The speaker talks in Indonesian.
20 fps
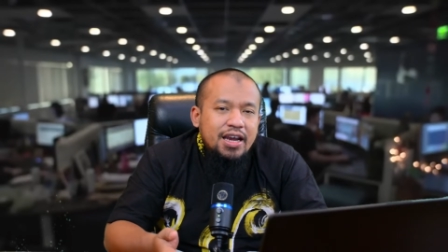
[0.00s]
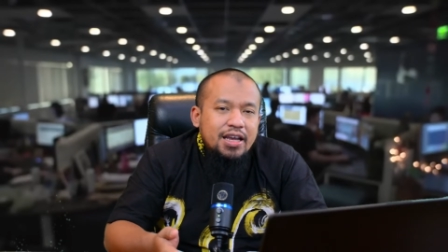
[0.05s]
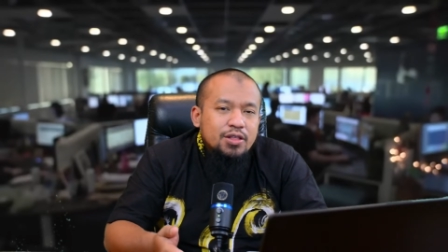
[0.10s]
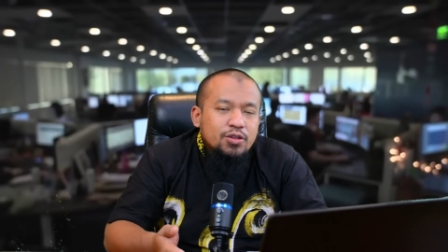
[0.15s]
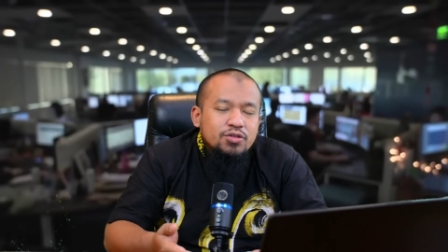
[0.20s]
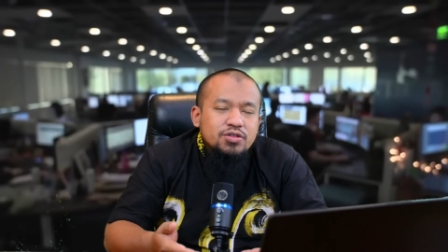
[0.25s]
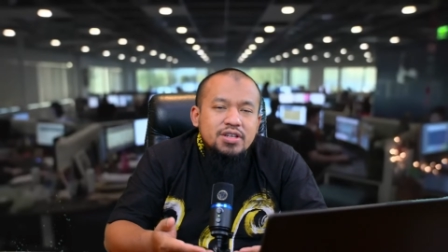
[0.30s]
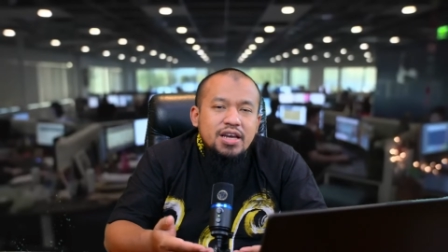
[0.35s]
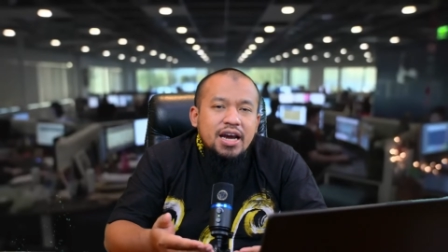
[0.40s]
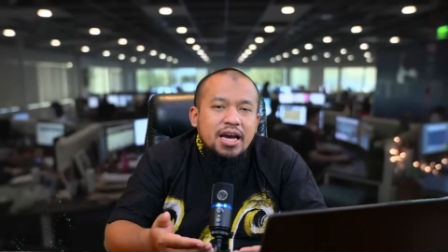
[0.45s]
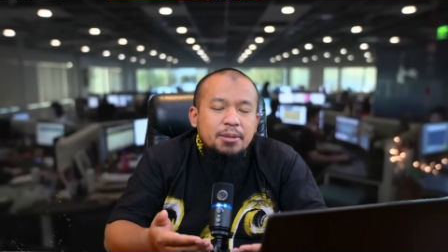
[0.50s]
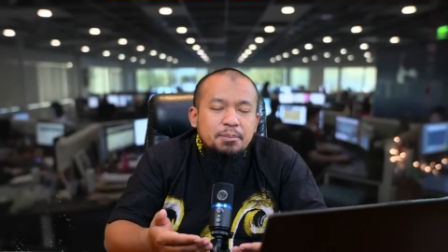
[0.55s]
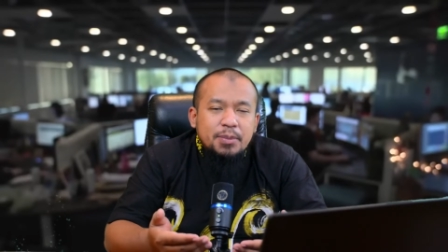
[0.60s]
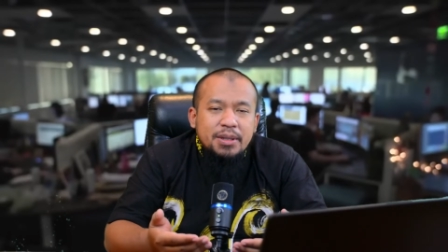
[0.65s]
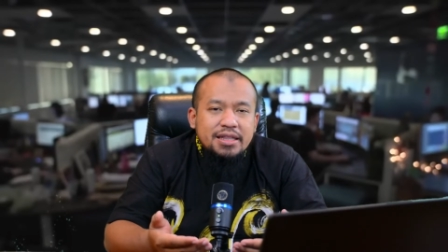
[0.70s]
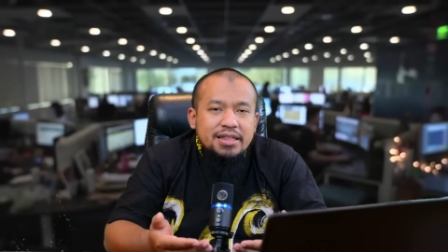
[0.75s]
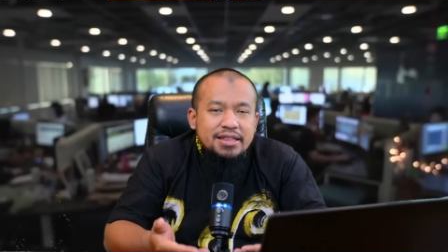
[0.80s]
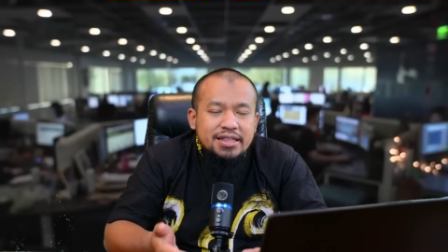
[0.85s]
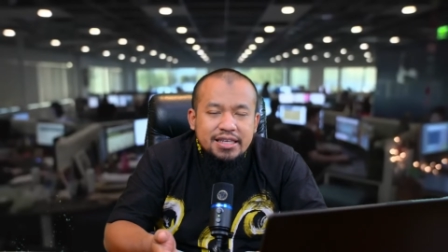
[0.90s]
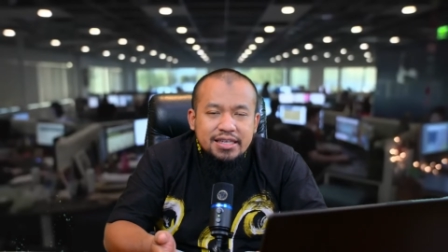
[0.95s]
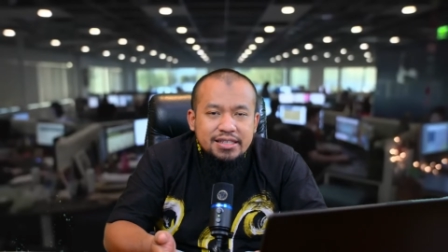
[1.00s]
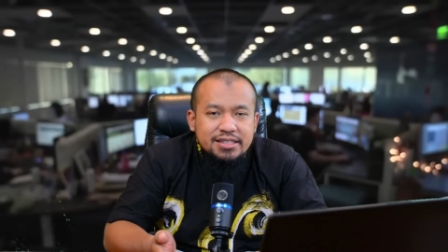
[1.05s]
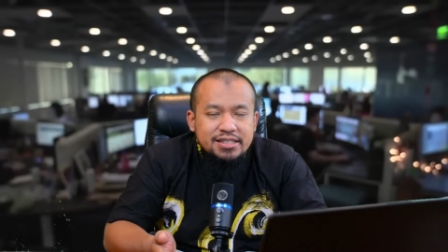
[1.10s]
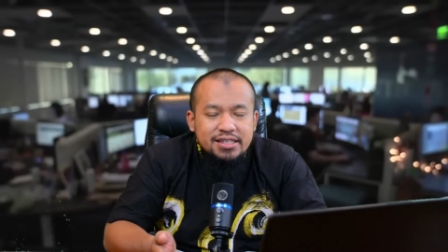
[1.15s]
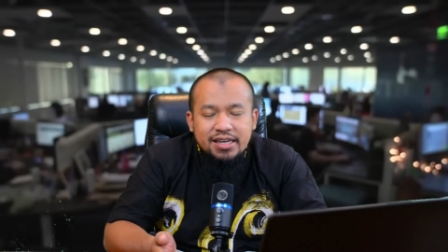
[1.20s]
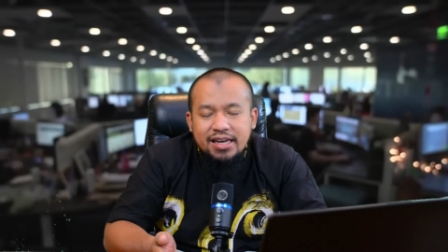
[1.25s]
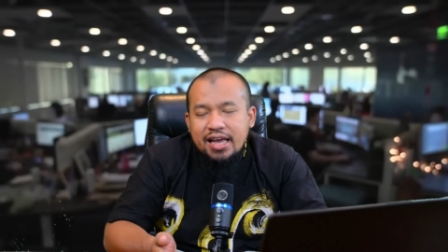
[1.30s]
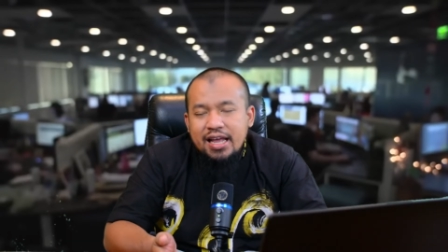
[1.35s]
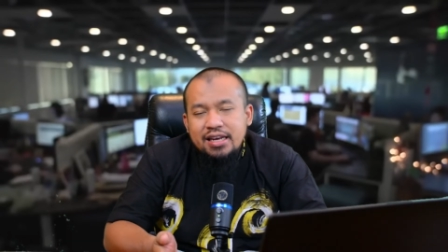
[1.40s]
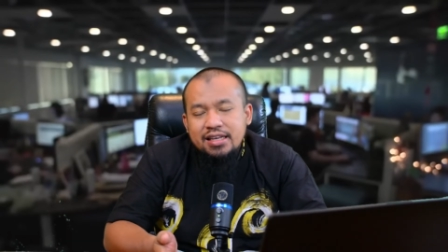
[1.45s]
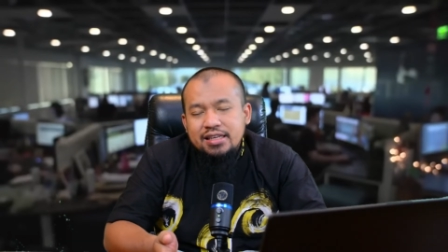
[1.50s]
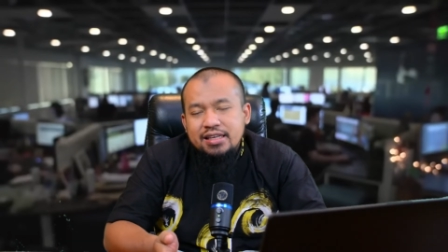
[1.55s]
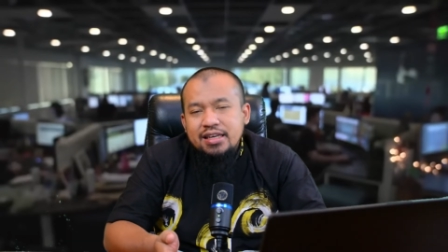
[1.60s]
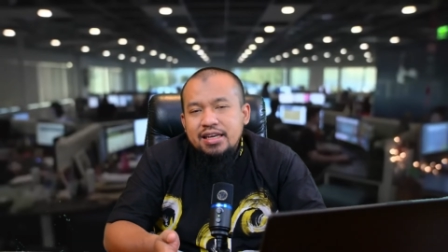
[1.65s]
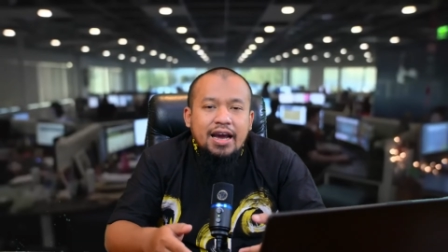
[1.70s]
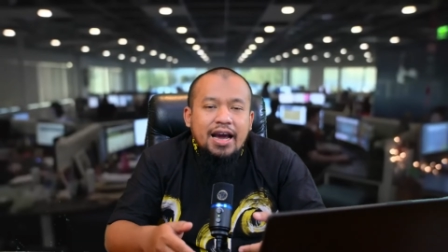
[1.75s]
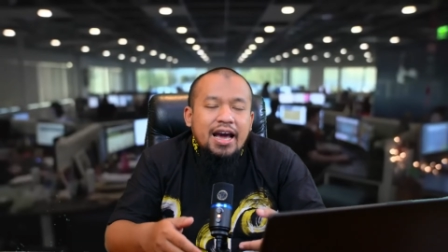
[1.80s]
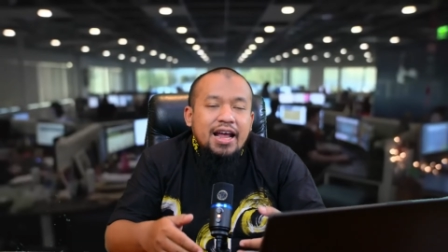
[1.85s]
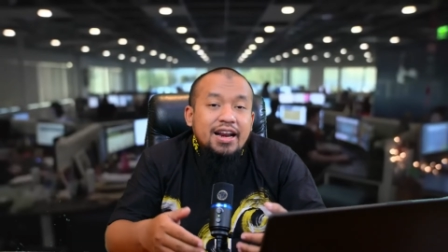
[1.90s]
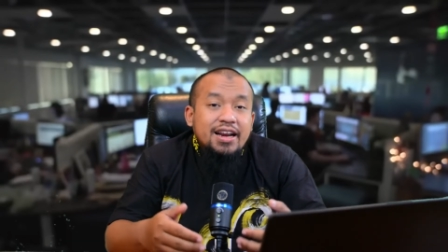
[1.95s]
itu sangat penting sekali
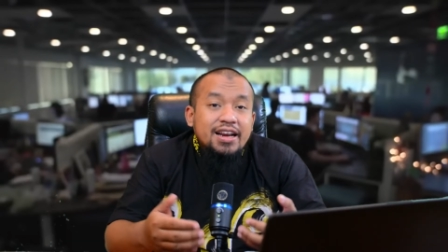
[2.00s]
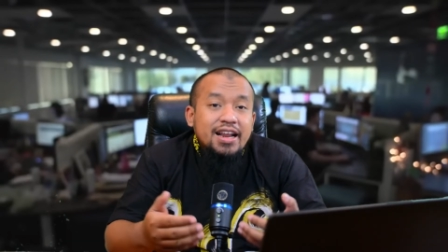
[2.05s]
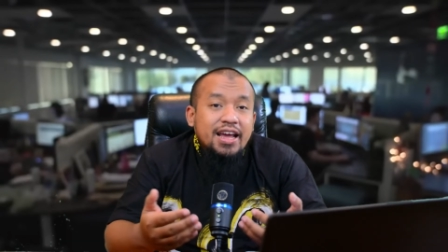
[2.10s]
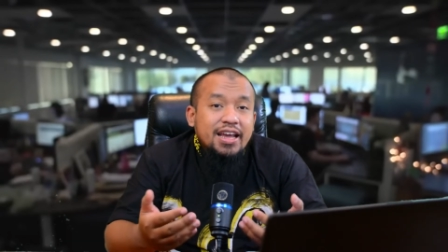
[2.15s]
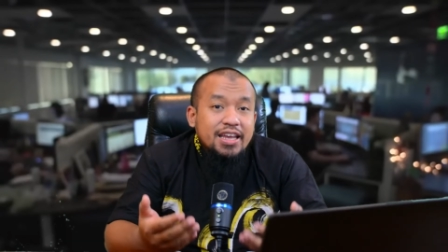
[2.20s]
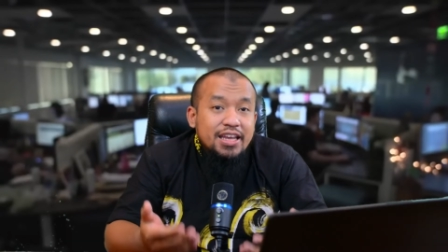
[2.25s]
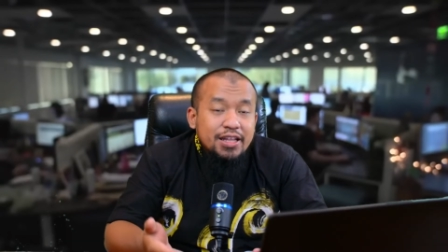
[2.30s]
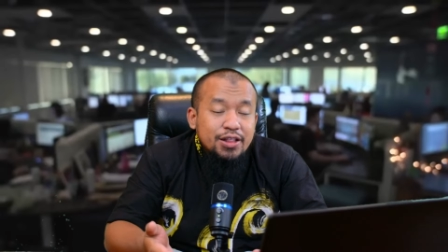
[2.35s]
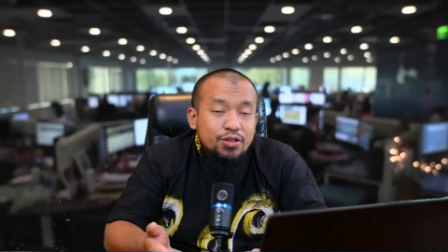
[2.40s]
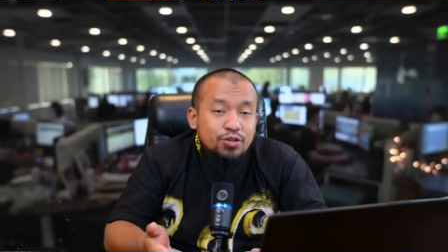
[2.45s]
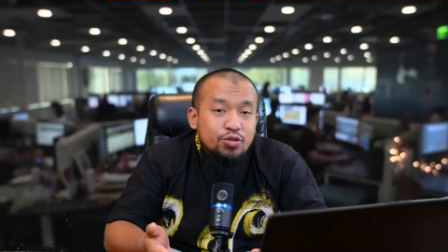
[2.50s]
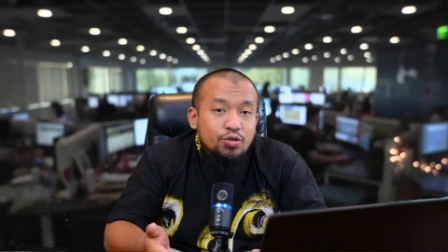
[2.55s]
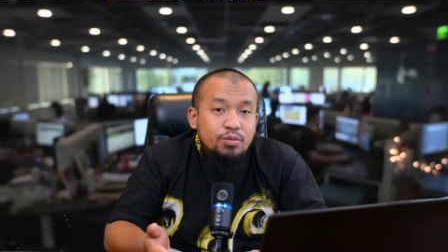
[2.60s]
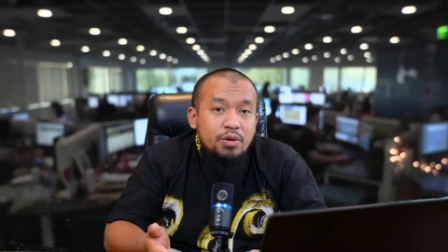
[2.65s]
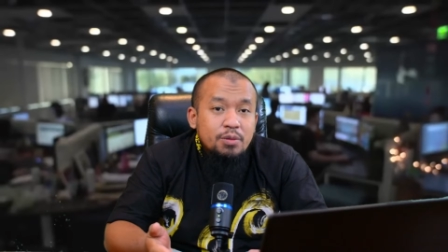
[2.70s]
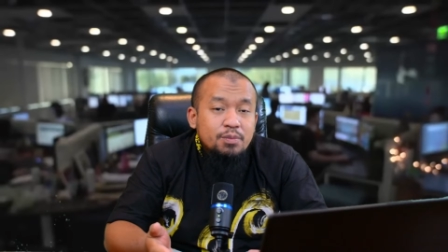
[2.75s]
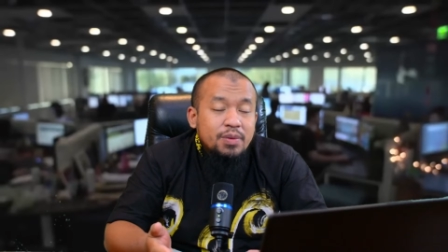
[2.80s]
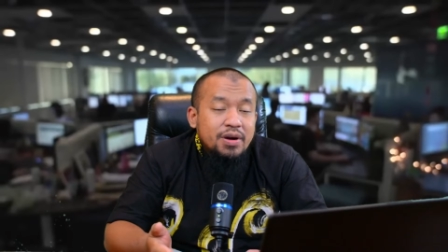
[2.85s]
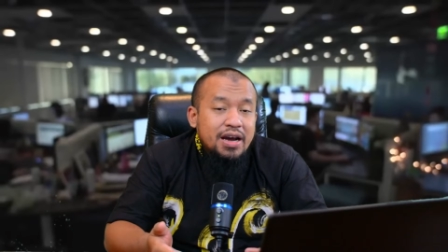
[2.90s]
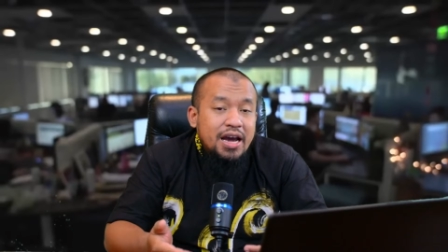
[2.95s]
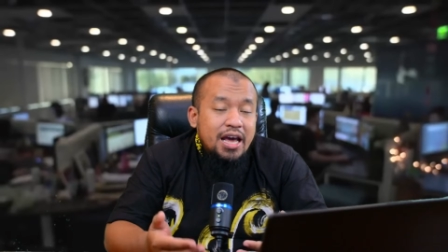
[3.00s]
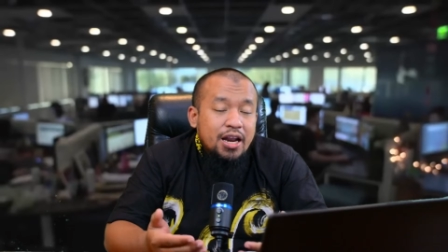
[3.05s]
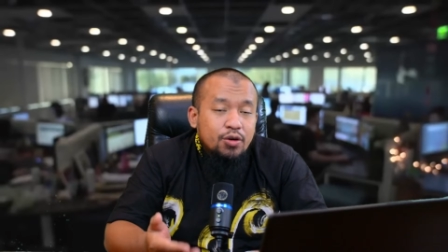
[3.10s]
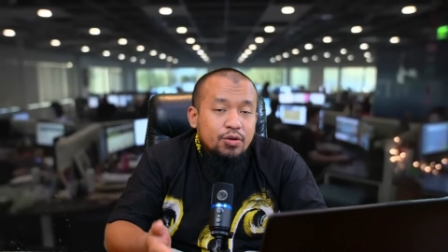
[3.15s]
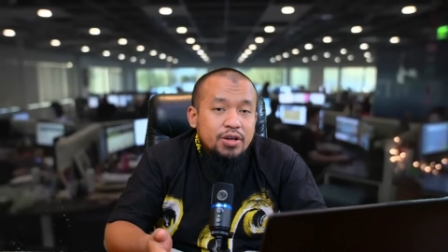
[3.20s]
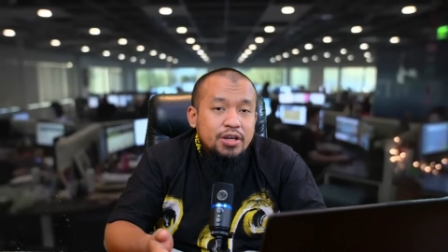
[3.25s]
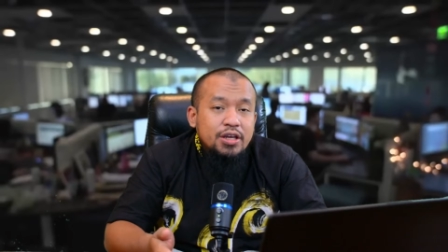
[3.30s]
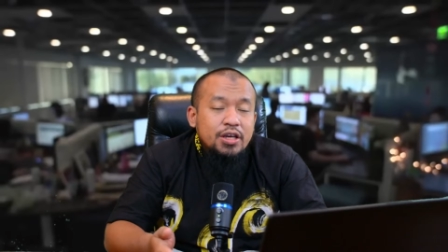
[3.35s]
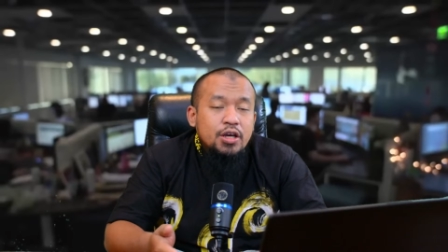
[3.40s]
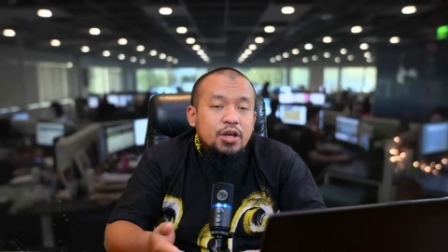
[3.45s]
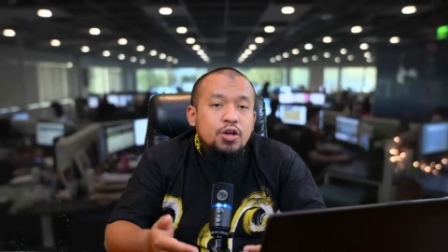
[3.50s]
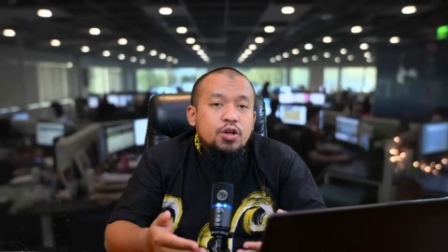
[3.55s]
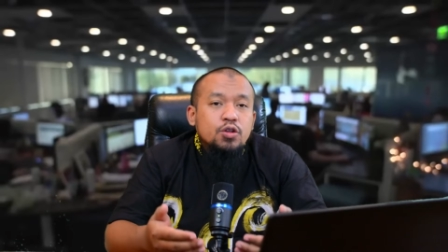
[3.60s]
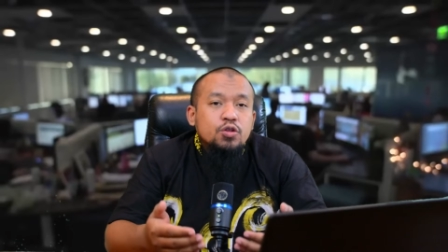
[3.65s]
karena itu mempengaruhi